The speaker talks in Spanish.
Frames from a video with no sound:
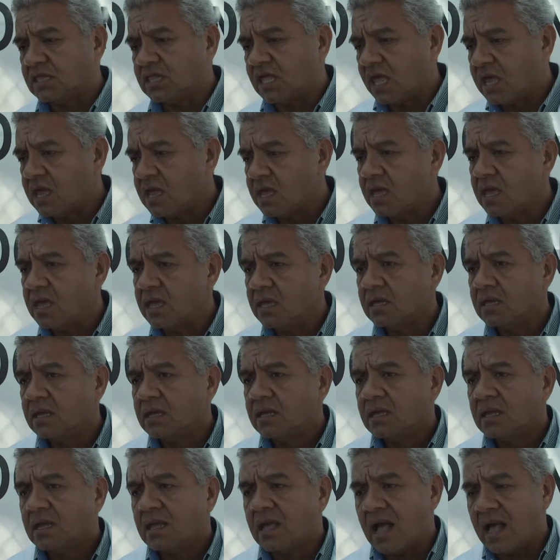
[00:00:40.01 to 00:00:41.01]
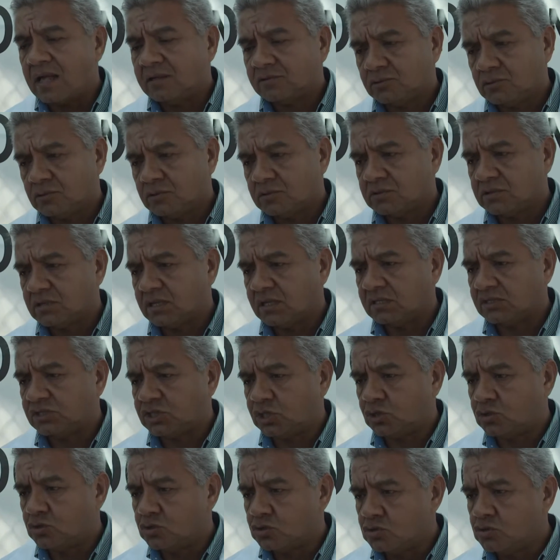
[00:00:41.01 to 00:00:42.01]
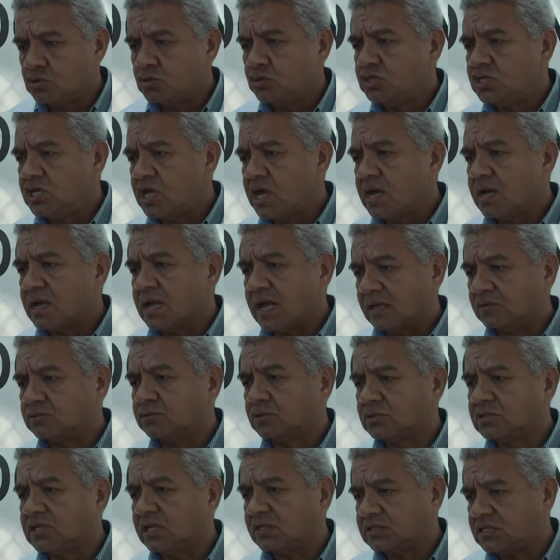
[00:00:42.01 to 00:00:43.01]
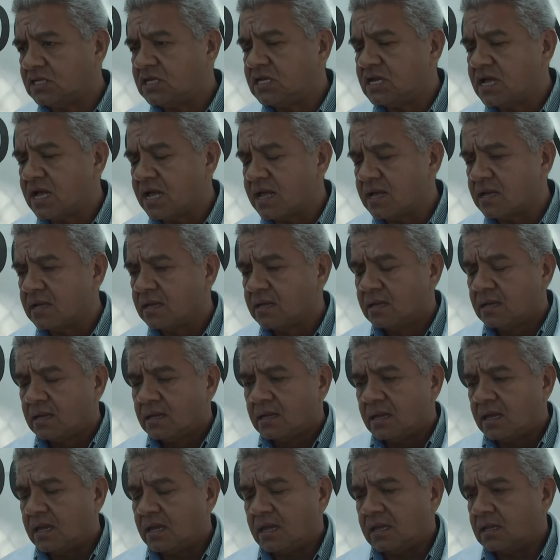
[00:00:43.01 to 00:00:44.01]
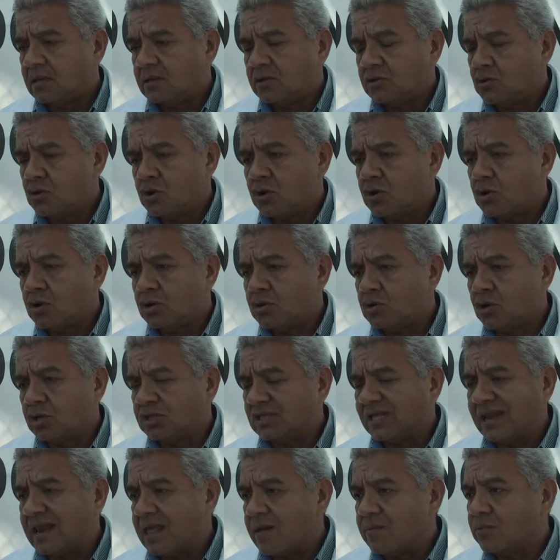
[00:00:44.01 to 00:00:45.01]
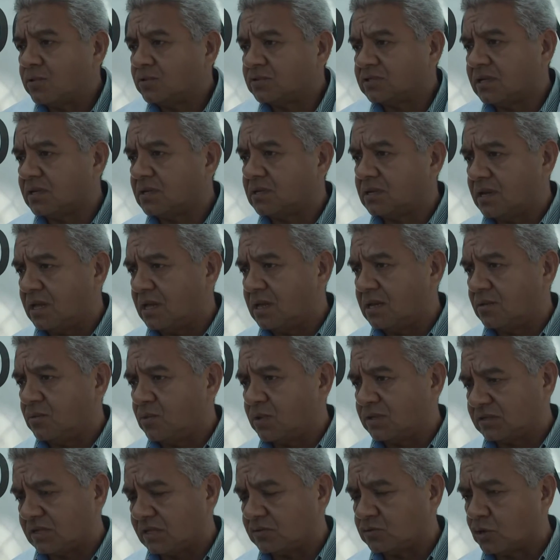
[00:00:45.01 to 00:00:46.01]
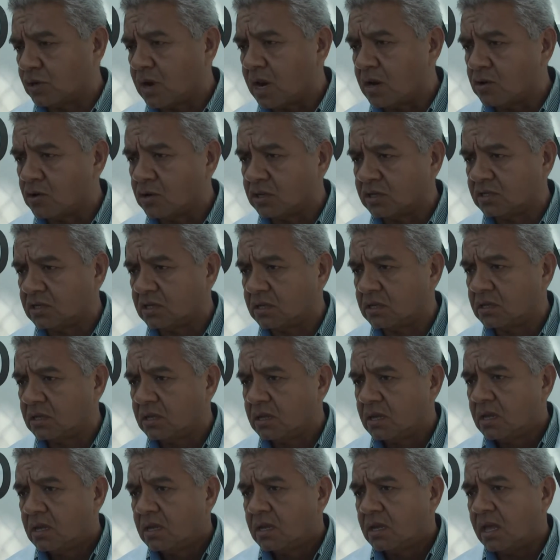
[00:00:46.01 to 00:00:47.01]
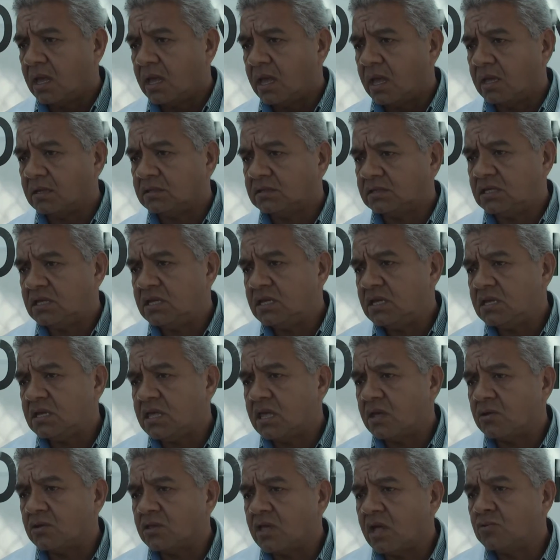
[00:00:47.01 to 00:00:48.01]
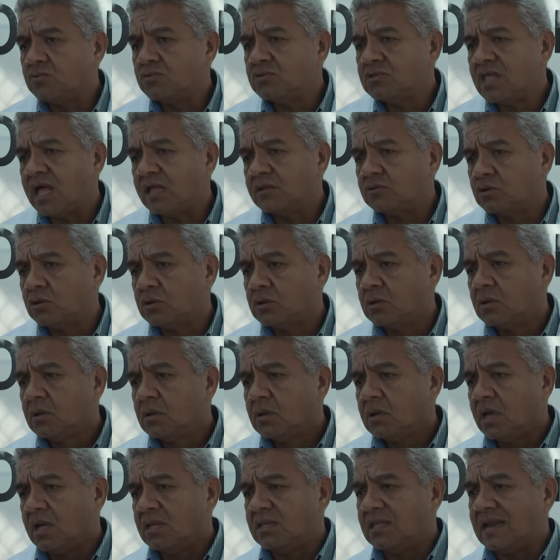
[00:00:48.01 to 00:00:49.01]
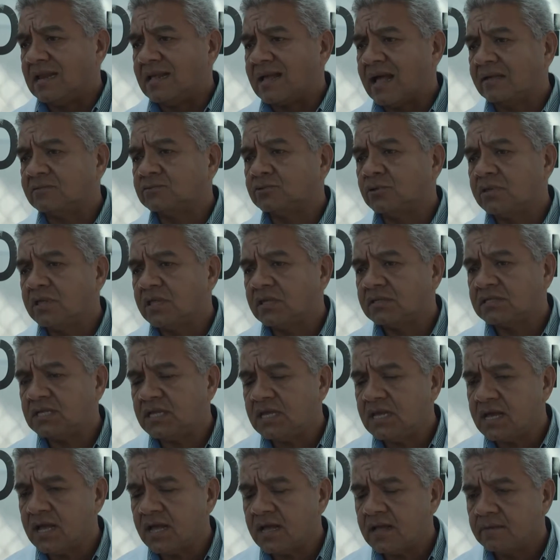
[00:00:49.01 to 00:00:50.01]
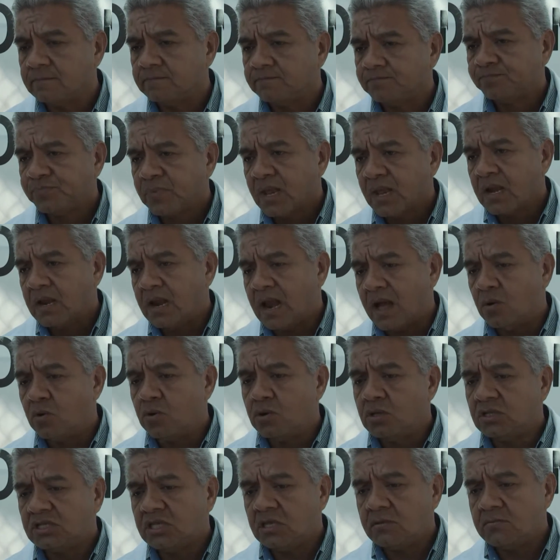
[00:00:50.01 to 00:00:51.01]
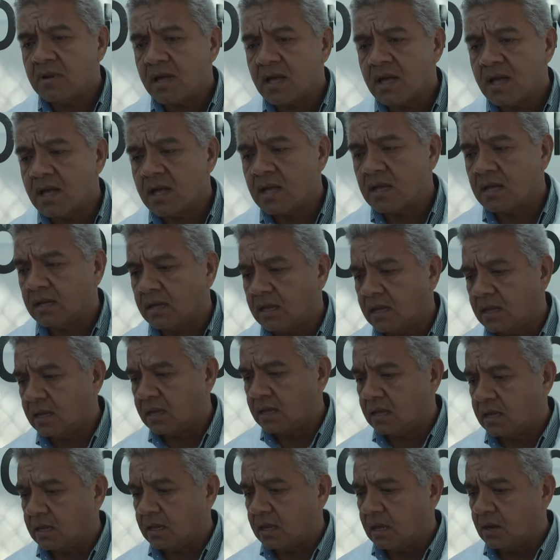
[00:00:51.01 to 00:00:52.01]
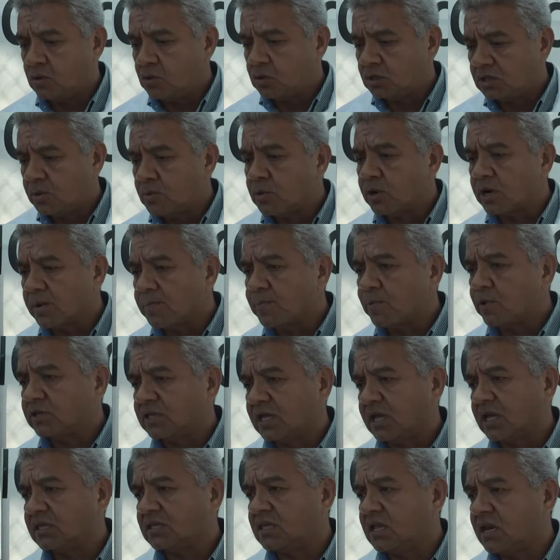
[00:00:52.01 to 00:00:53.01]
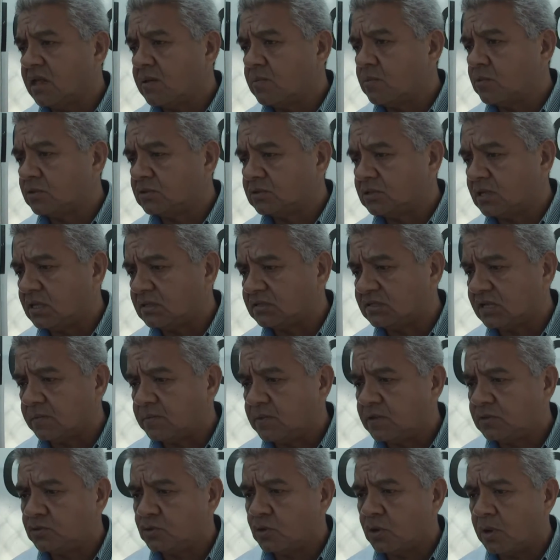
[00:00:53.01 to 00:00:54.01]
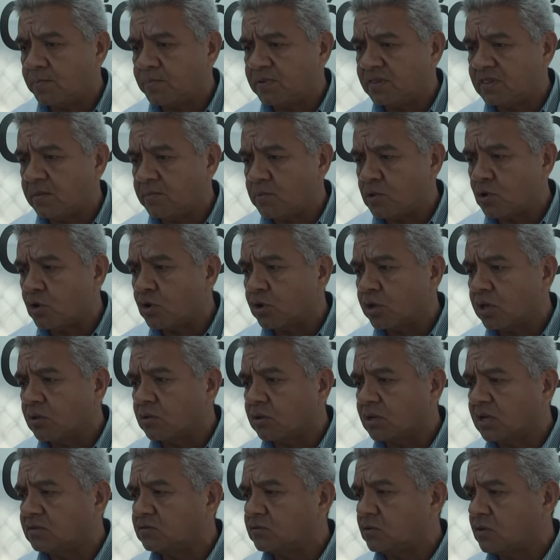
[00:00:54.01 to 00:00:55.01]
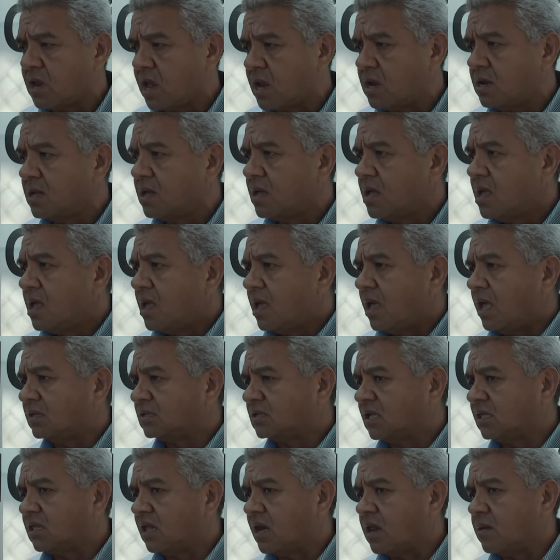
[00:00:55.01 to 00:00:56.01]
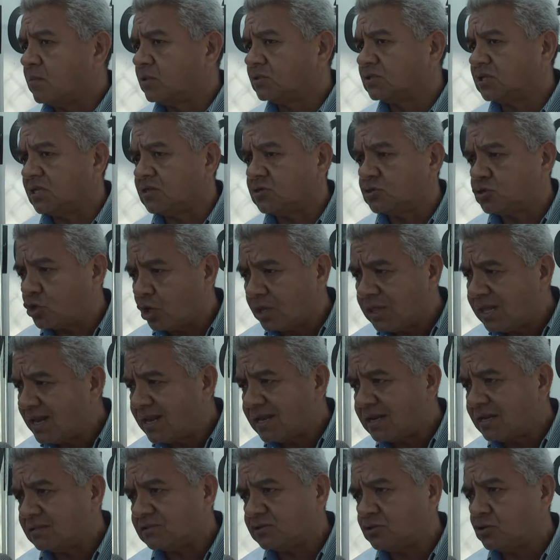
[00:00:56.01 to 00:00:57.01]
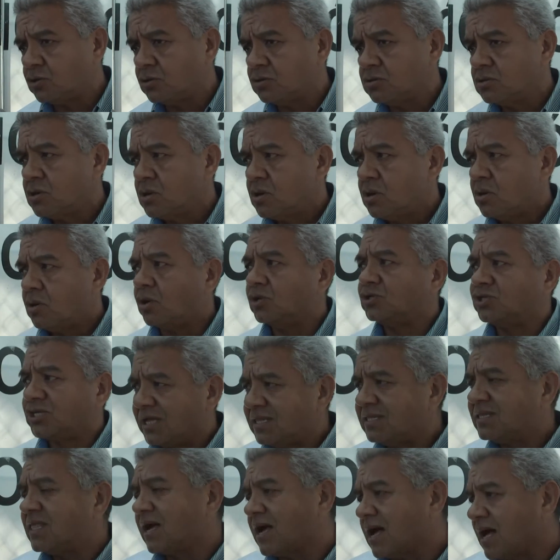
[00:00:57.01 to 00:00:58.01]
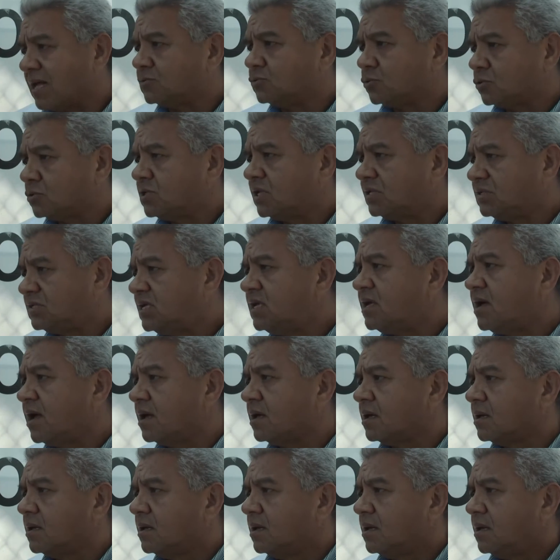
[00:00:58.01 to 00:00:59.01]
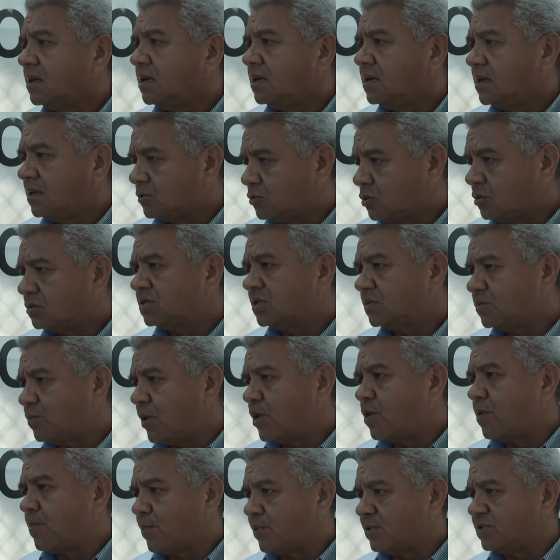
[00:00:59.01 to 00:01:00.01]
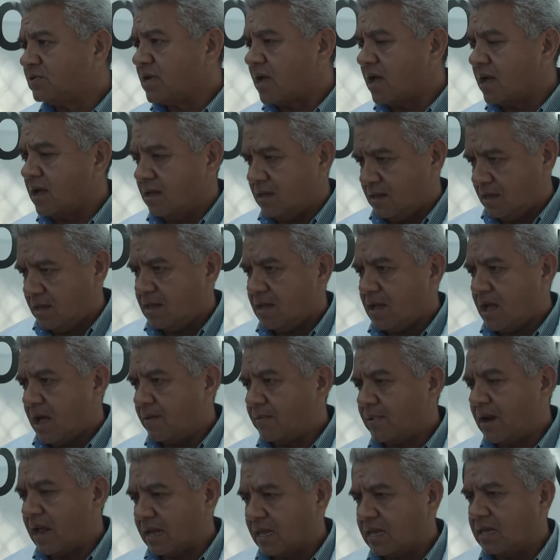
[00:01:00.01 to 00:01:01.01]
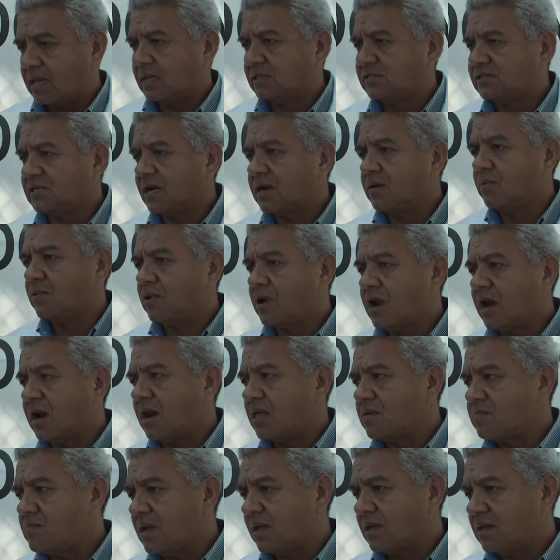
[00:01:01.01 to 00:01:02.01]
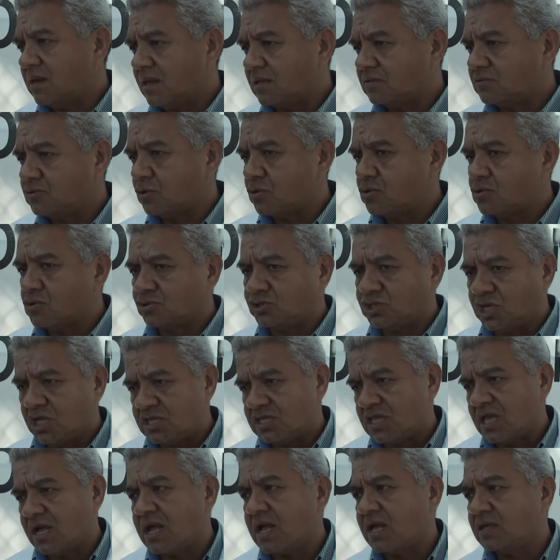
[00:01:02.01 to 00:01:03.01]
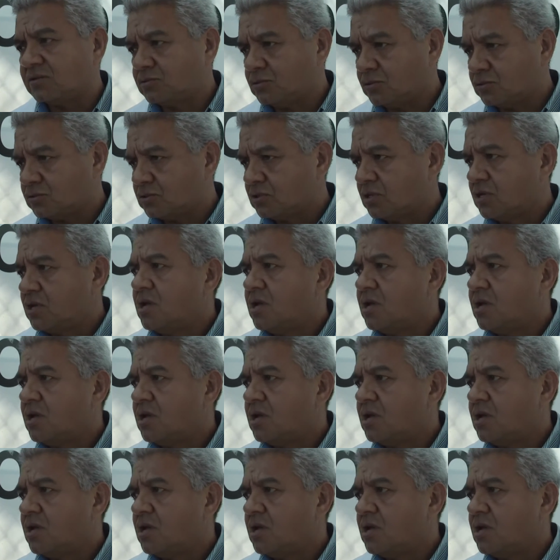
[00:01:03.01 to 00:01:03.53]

dengue, casos de chikungunya, casos de zika, eh, no, no tenemos en, nuestra zona norte. Eh, sí quiero dar un dato, en el caso de zika, la última, eh, el último reporte que tenemos del Servicio Epidemiológico Nacional es que tenemos en toda la nación 80 casos de Zika. Y entonces, bueno, pues ya habrá que echar a volar la imaginación, 80 casos